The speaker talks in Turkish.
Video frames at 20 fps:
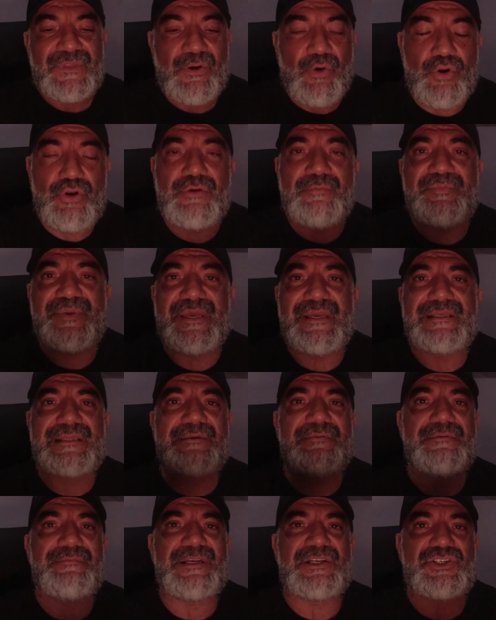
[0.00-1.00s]
Olimpiya'ya
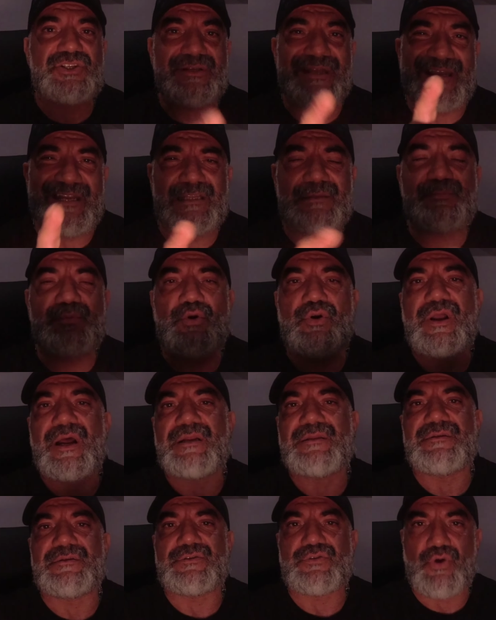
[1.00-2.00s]
gidebilmek için Elite Pro
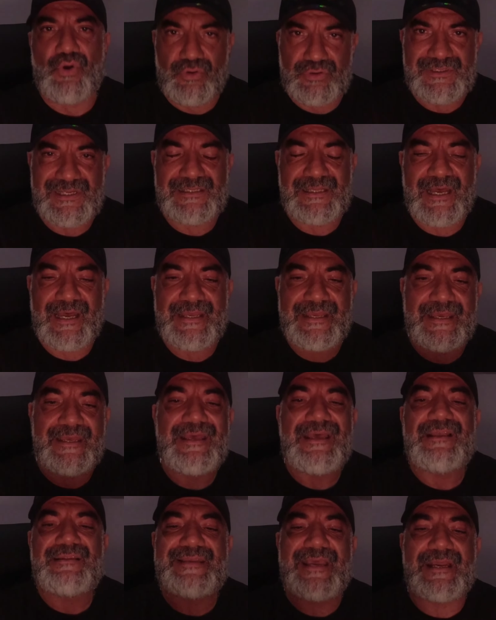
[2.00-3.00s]
kartınız olsa
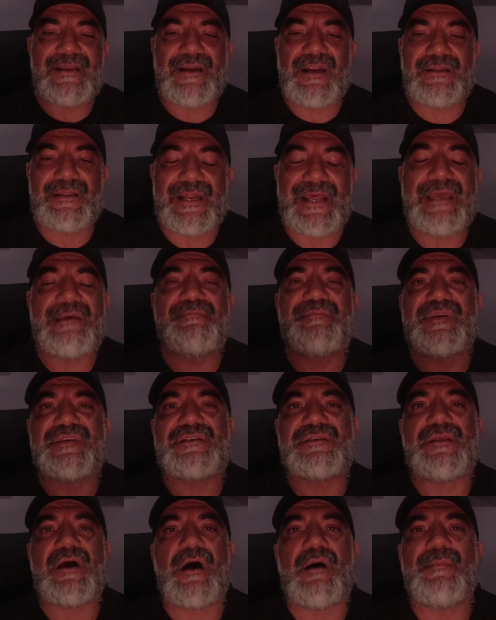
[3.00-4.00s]
dahi tekrardan
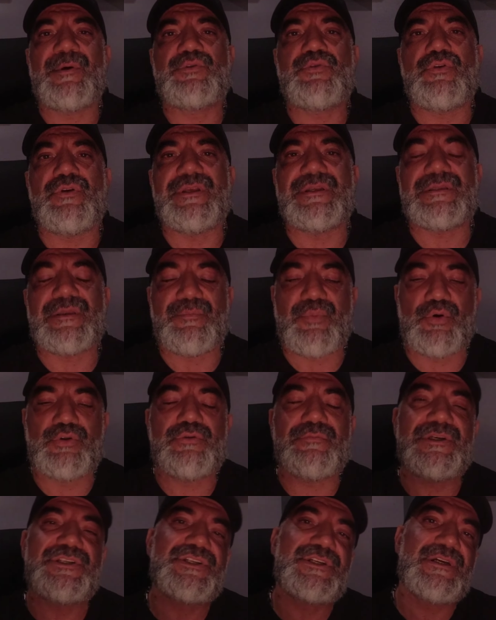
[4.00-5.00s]
NPC'de amatör ligde
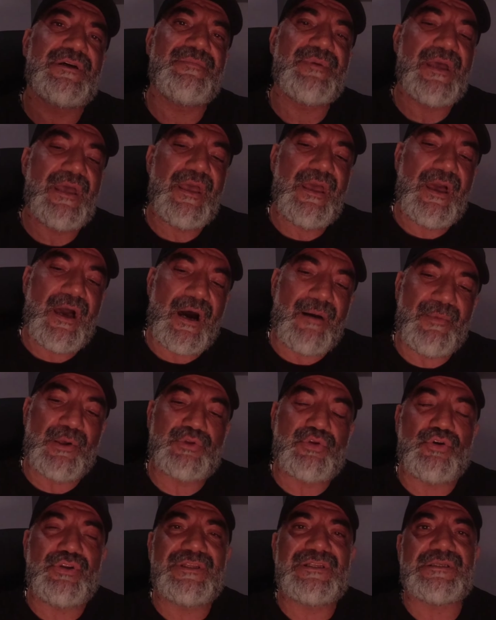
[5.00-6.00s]
podyuma çıkıp
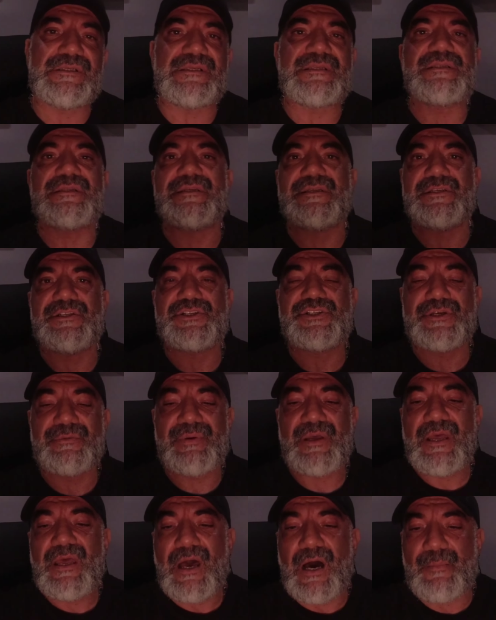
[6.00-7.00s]
amatörler arasında
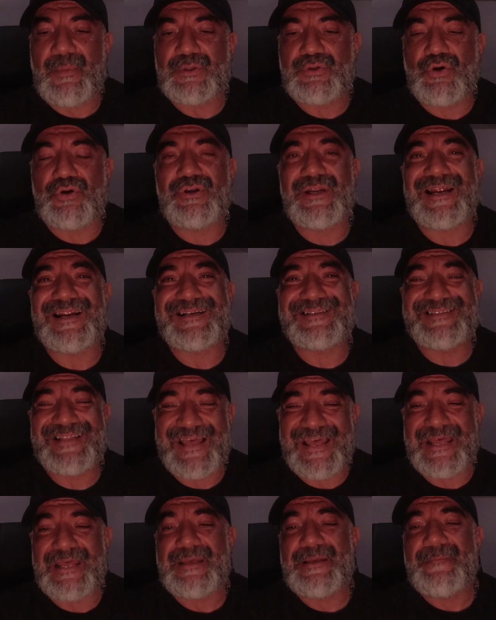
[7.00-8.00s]
yarışıp
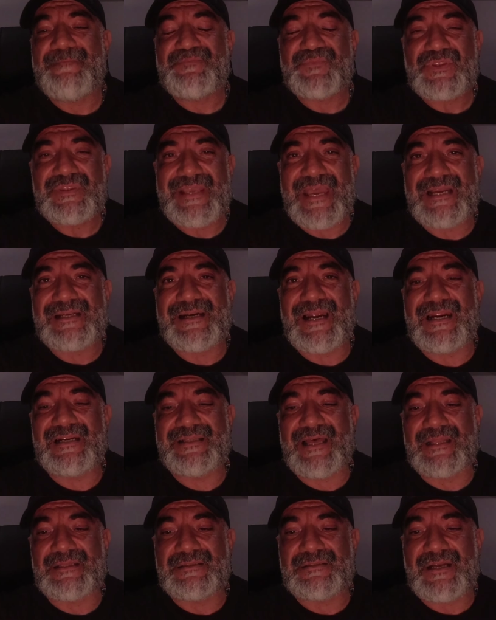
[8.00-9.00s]
amatörlerde
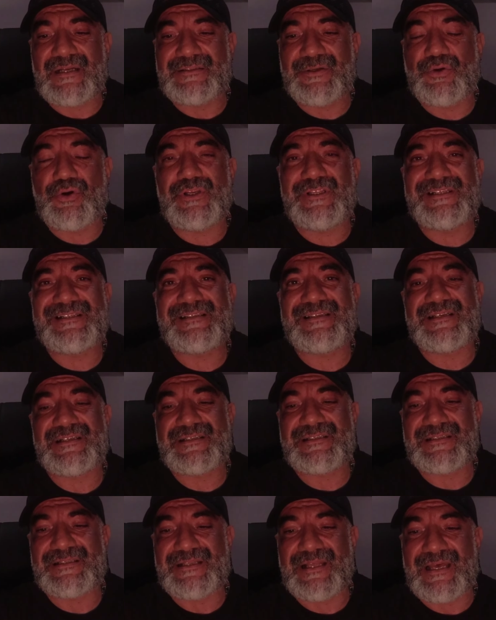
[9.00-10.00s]
tekrardan kategorileriniz
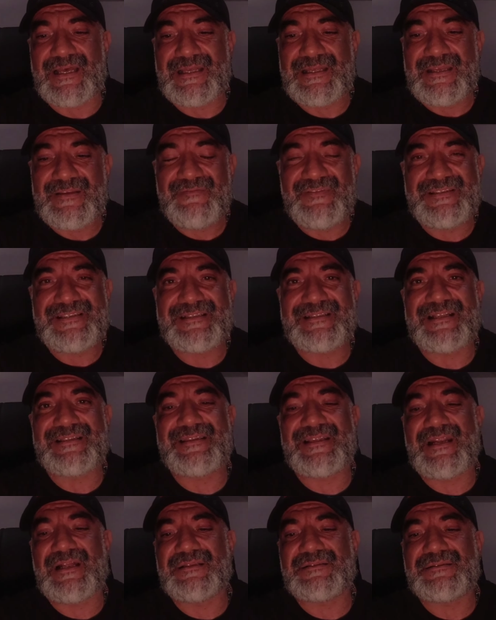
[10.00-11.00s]
arasında
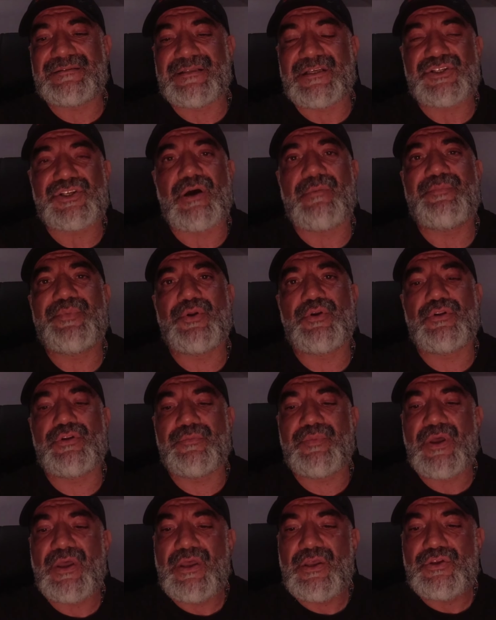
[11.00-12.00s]
bisikletler altında şampiyon
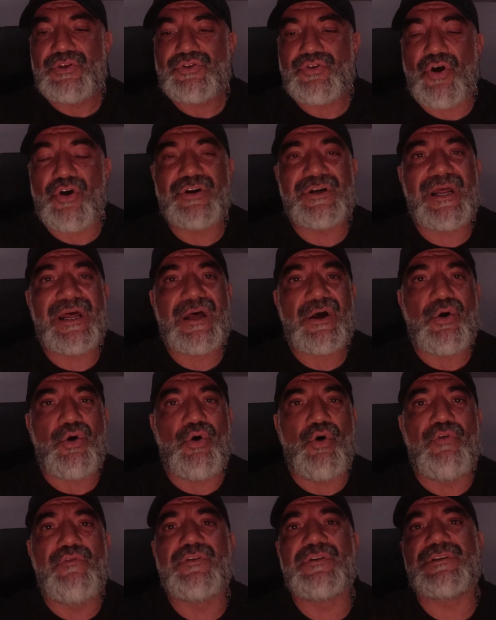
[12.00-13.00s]
olup sonra
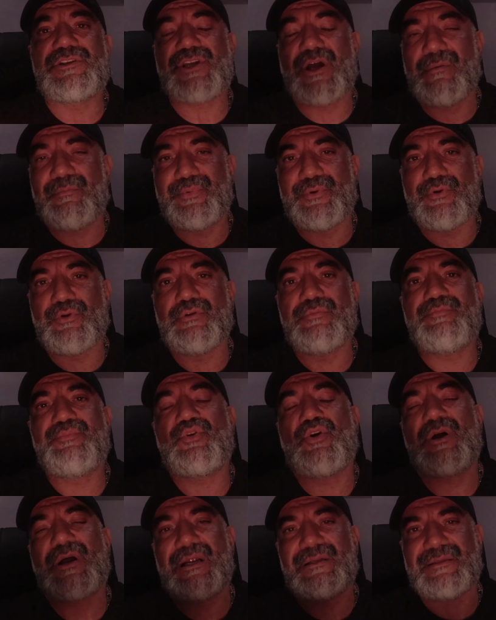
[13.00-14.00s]
overall şampiyon olup
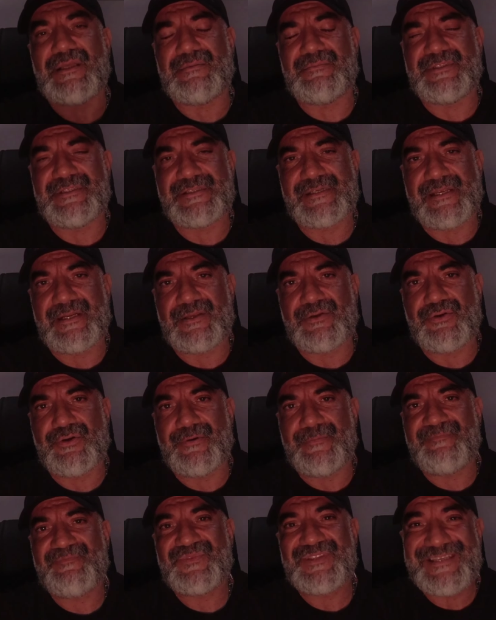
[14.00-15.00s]
pro kart almanız gerekiyor.
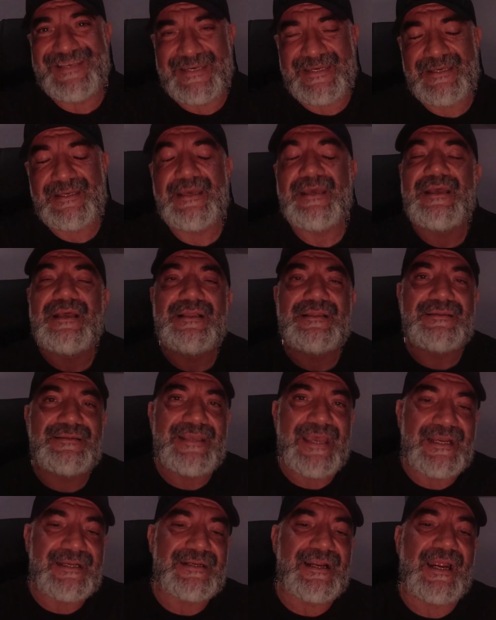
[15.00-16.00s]
Ki
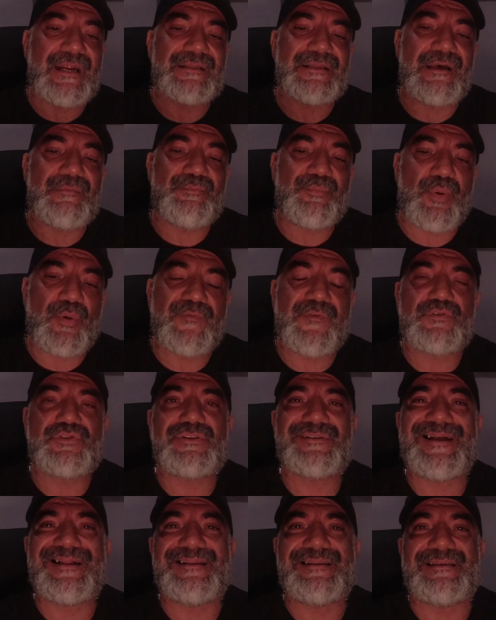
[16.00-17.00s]
tekrardan
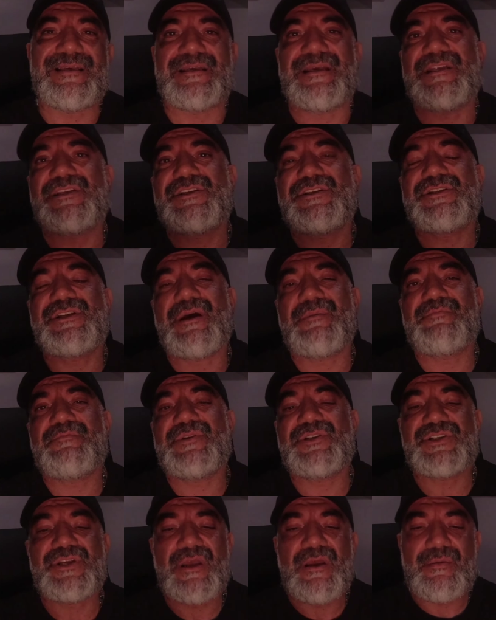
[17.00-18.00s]
profesyonel lige geçiş
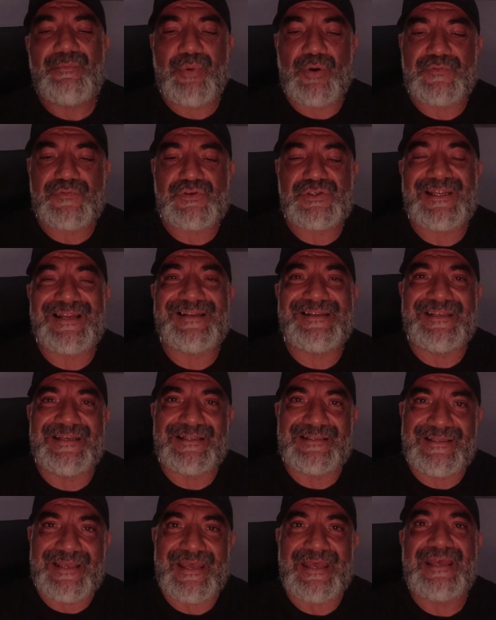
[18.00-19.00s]
yapmış, profesyonel
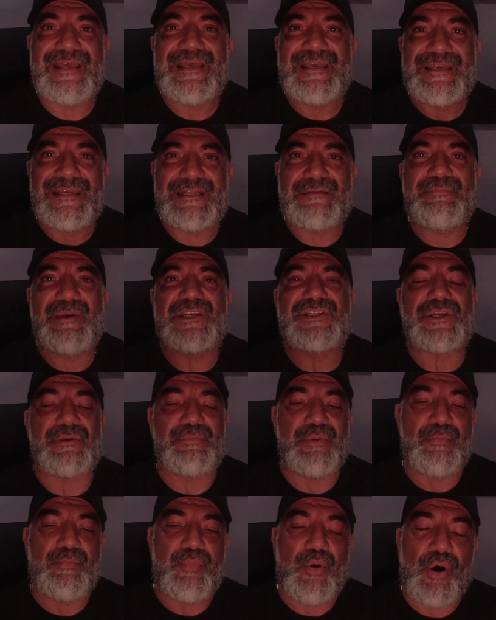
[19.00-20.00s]
ligde ilk 5
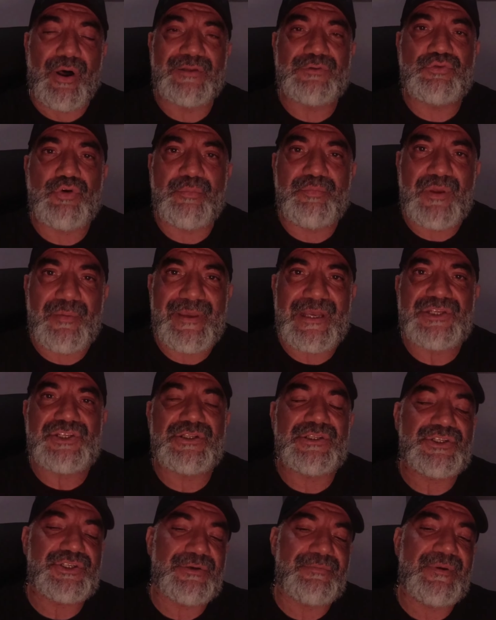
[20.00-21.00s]
yapıp puan toplamaya
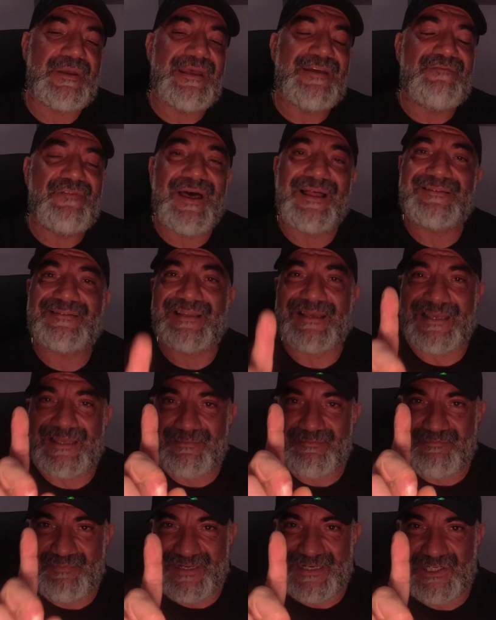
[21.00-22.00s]
çalışıp ve hatta
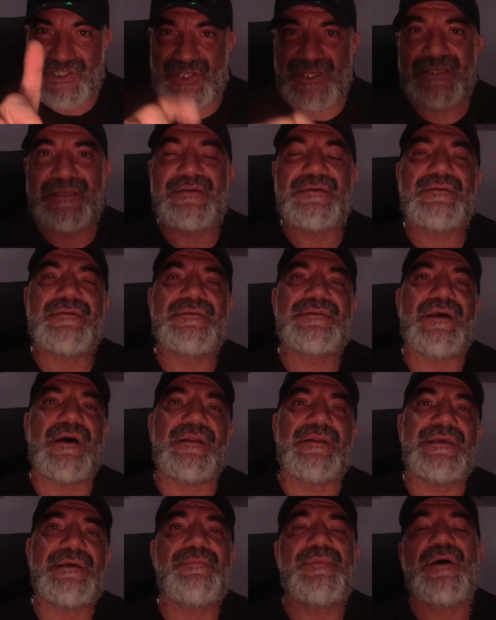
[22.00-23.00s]
birincilik
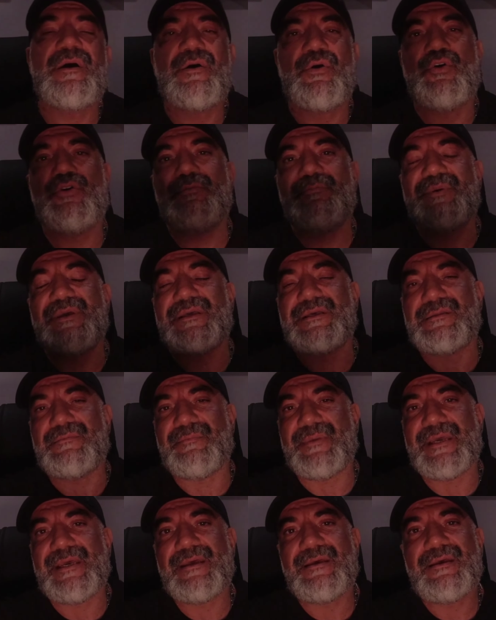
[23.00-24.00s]
sağlayıp olimpiyaya
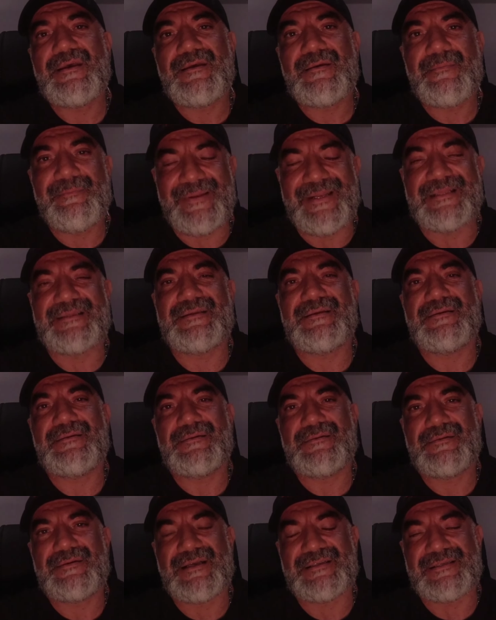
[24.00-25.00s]
gitmeye bilet
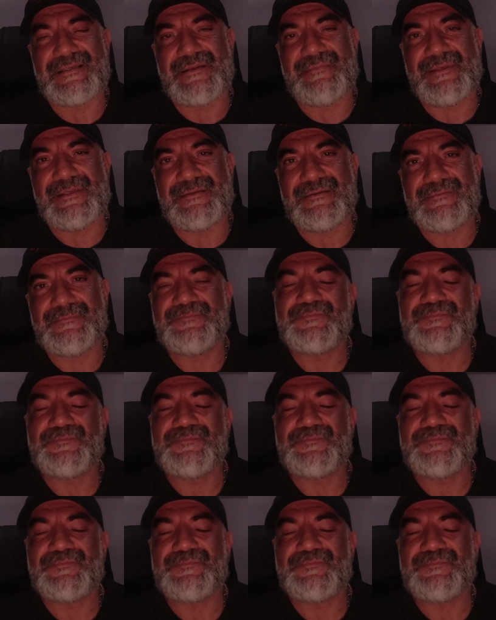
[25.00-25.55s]
kazanabilin.